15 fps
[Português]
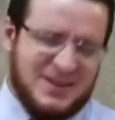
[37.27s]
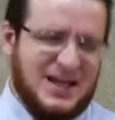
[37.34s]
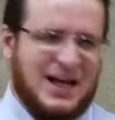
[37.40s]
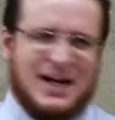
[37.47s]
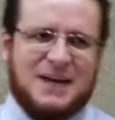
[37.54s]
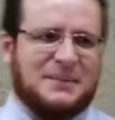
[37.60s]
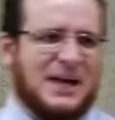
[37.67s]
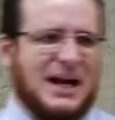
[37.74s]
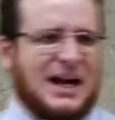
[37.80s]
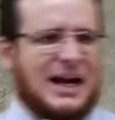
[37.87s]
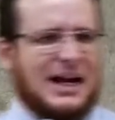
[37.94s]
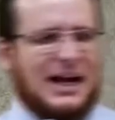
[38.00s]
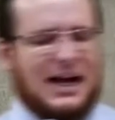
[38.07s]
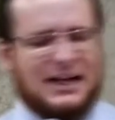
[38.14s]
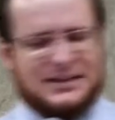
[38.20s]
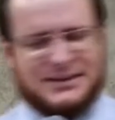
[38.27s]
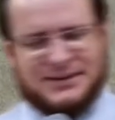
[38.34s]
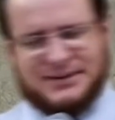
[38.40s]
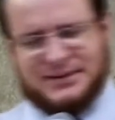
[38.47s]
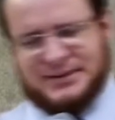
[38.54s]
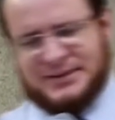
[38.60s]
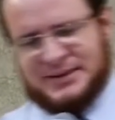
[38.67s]

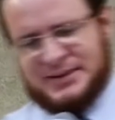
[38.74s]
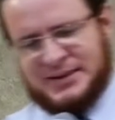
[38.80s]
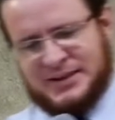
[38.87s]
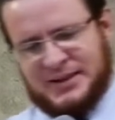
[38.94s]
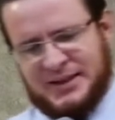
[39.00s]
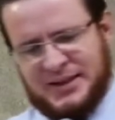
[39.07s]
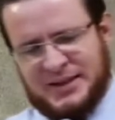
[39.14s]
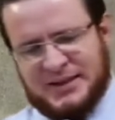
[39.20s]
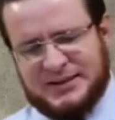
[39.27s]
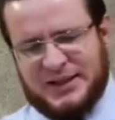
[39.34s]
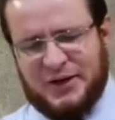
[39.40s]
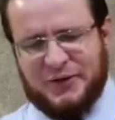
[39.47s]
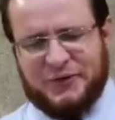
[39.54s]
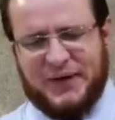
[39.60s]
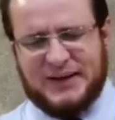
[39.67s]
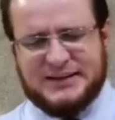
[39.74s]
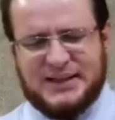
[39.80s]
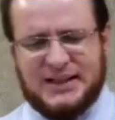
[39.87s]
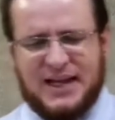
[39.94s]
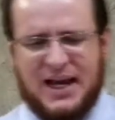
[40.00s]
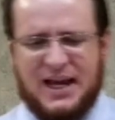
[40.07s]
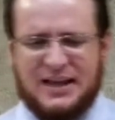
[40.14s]
Taramanagas. Você não faz
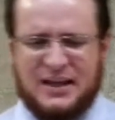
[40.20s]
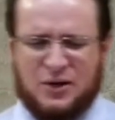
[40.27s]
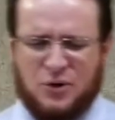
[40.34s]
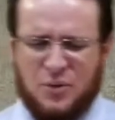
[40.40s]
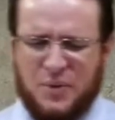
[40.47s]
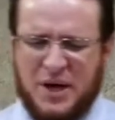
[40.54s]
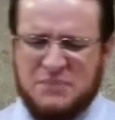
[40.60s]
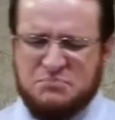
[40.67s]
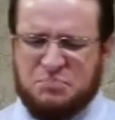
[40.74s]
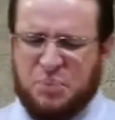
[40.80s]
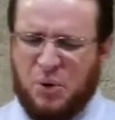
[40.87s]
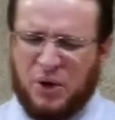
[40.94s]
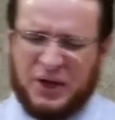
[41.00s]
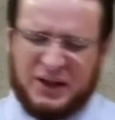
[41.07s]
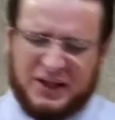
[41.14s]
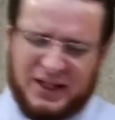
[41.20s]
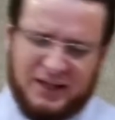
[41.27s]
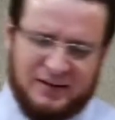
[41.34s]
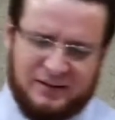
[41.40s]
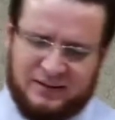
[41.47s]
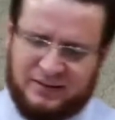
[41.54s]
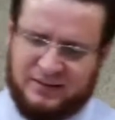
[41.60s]
ideia de como é
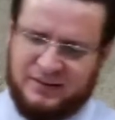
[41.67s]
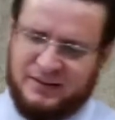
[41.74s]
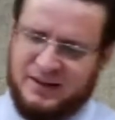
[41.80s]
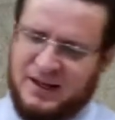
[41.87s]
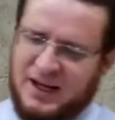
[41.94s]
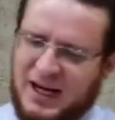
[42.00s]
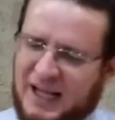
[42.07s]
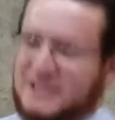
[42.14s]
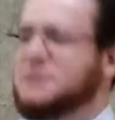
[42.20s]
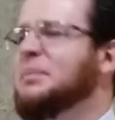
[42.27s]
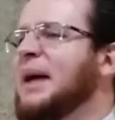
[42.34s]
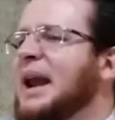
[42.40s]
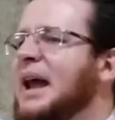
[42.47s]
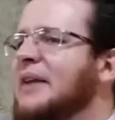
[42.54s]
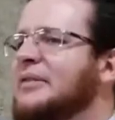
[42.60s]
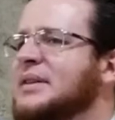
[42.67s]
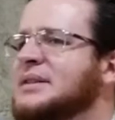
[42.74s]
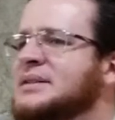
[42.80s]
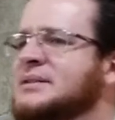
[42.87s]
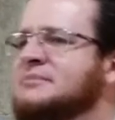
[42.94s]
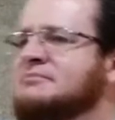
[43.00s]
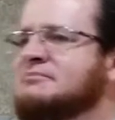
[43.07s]
importante as
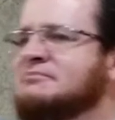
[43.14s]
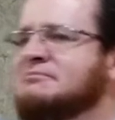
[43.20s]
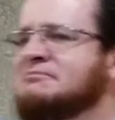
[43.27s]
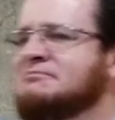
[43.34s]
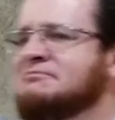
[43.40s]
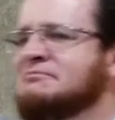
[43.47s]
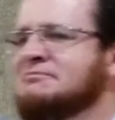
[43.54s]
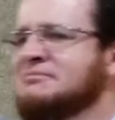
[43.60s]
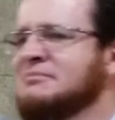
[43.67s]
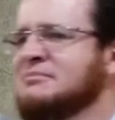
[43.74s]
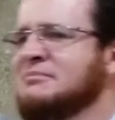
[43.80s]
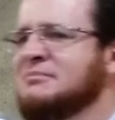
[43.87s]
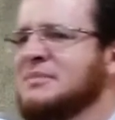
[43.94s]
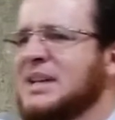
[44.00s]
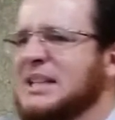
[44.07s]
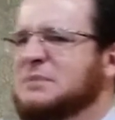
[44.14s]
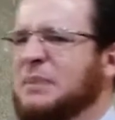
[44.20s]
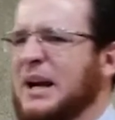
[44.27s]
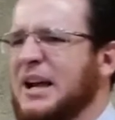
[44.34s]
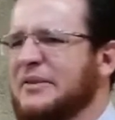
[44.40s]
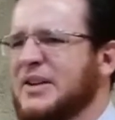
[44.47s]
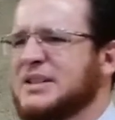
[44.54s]
palavras. As
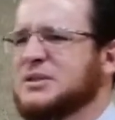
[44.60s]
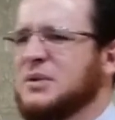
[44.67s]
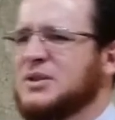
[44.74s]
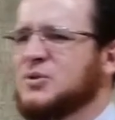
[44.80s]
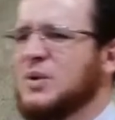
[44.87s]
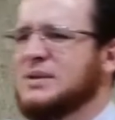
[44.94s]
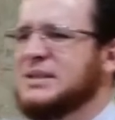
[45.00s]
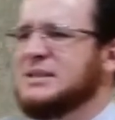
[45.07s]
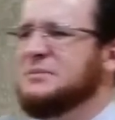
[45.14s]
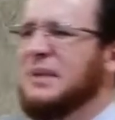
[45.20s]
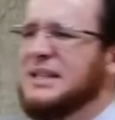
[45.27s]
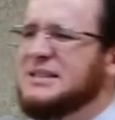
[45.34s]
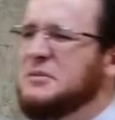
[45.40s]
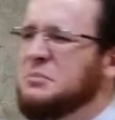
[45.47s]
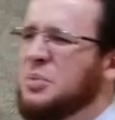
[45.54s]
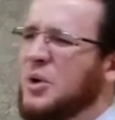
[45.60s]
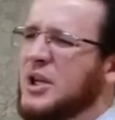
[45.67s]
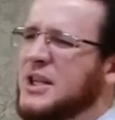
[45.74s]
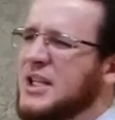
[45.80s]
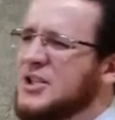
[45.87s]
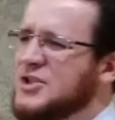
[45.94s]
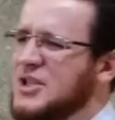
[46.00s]
palavras são as coisas mais
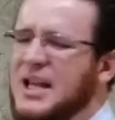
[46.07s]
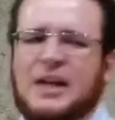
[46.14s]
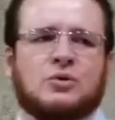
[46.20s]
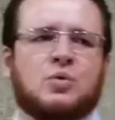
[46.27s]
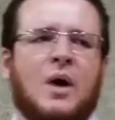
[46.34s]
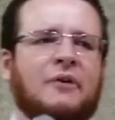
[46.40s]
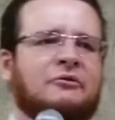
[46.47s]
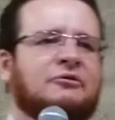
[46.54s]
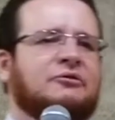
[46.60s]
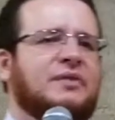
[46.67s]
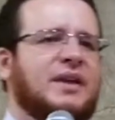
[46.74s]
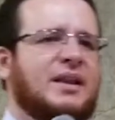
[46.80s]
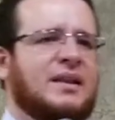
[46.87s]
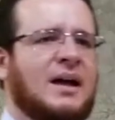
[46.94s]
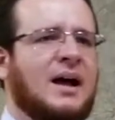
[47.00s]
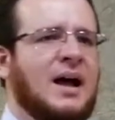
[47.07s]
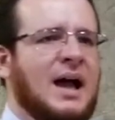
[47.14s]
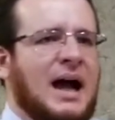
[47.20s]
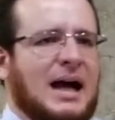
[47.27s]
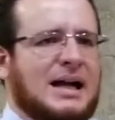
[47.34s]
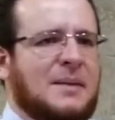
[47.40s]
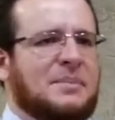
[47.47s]
importantes da tua vida.
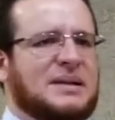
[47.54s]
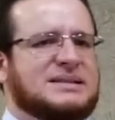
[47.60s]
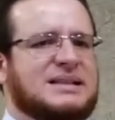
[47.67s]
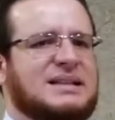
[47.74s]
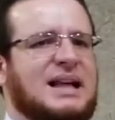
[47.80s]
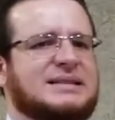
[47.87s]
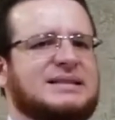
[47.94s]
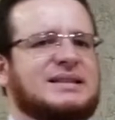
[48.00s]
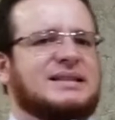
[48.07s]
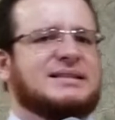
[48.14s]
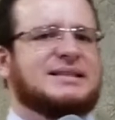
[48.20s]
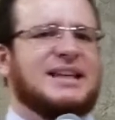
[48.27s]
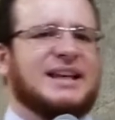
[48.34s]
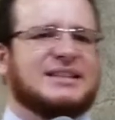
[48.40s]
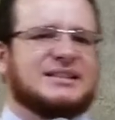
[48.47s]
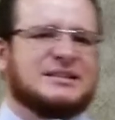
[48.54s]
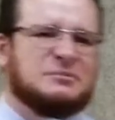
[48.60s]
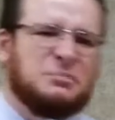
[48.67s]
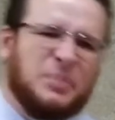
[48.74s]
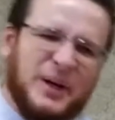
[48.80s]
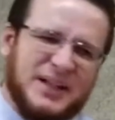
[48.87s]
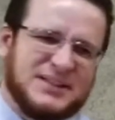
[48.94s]
A capacidade de se
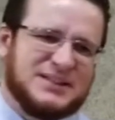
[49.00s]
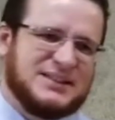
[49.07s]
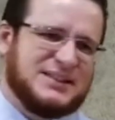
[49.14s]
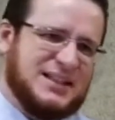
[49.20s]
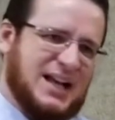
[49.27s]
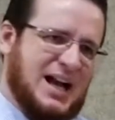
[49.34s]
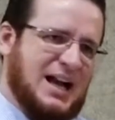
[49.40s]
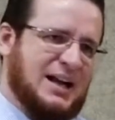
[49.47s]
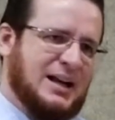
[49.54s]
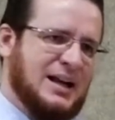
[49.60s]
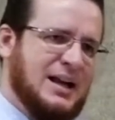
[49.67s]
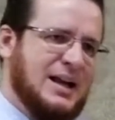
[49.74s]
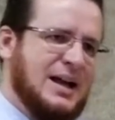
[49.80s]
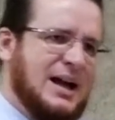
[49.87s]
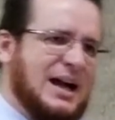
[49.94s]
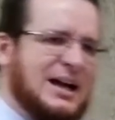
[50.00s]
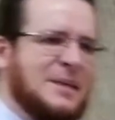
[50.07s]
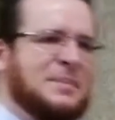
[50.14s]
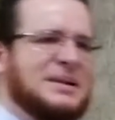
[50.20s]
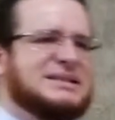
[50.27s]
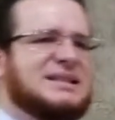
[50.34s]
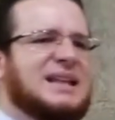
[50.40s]
expressar, a
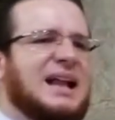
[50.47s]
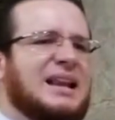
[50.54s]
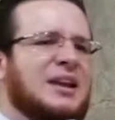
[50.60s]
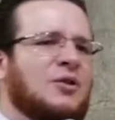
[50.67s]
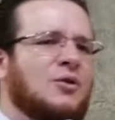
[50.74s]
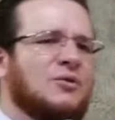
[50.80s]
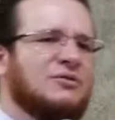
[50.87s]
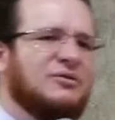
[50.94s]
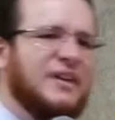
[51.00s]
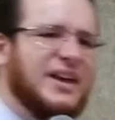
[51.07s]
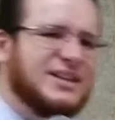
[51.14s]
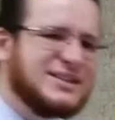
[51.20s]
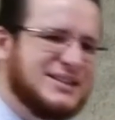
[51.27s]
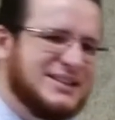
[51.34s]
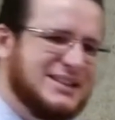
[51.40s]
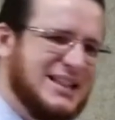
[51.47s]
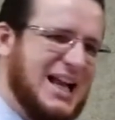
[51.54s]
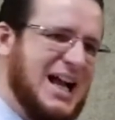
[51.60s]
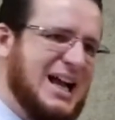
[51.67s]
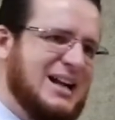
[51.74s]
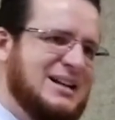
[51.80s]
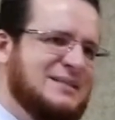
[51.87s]
capacidade de
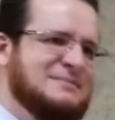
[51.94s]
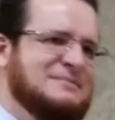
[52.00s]
conversar.